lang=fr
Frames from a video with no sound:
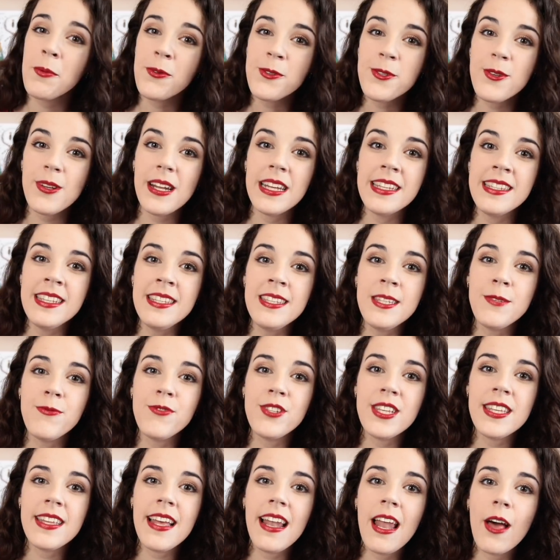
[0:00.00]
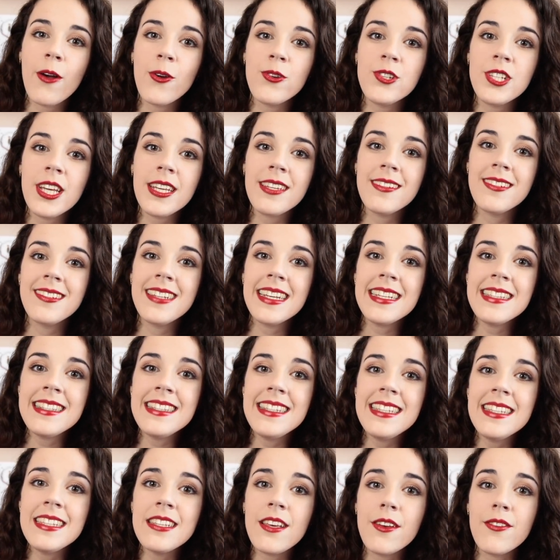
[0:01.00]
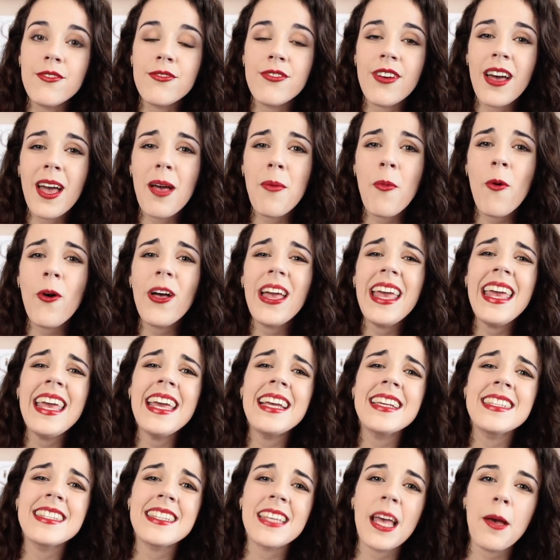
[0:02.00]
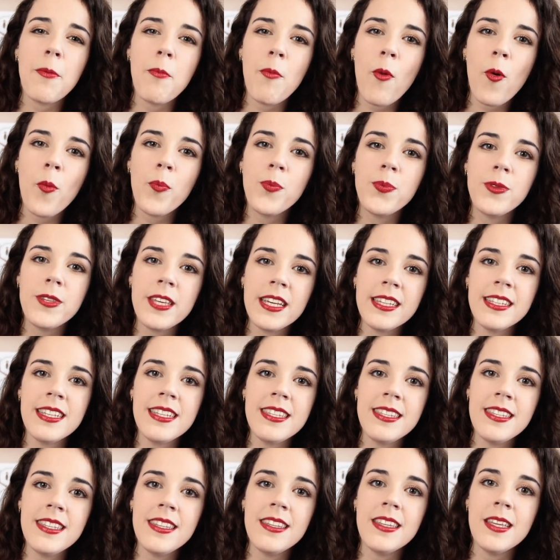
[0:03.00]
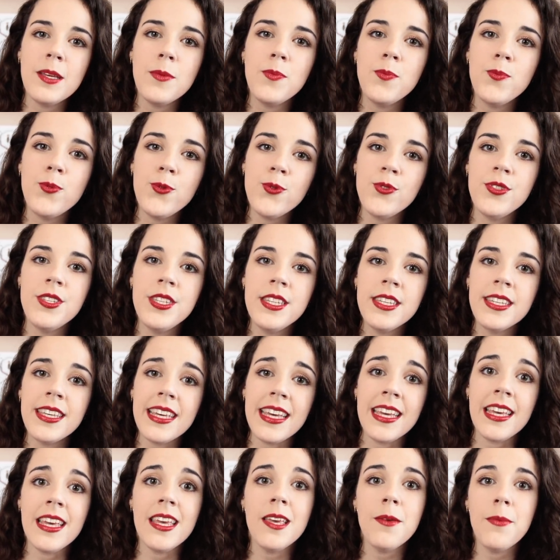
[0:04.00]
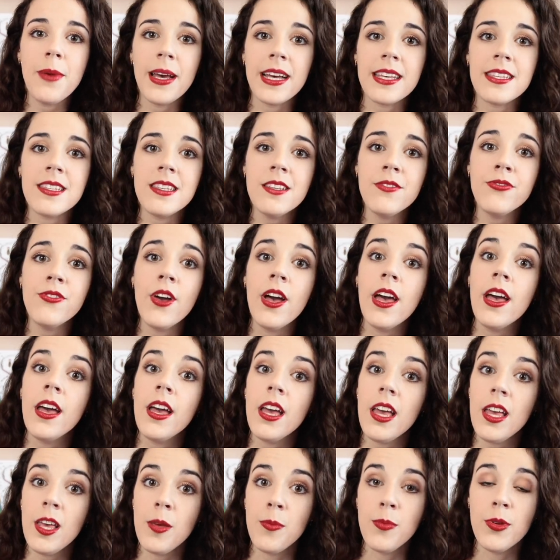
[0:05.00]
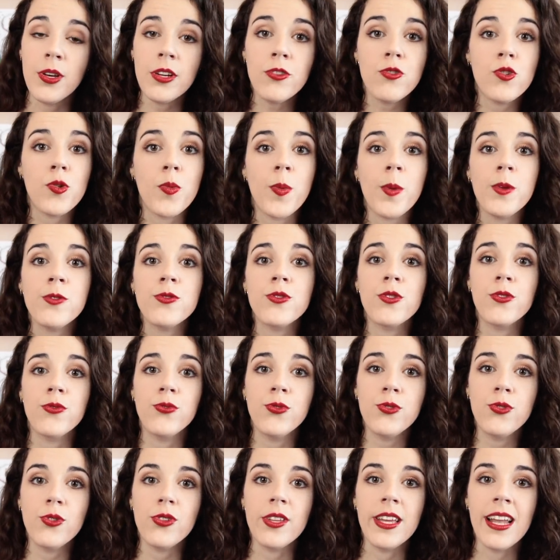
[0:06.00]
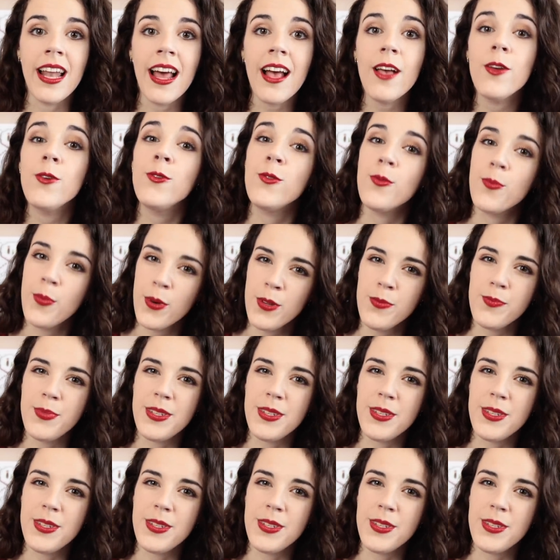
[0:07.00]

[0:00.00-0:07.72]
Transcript: bon, cela dit, si vous êtes à la recherche d'un titre vraiment extrêmement bien dessiné, pudique et immersif, eh bien je pense que vous tenez là une bonne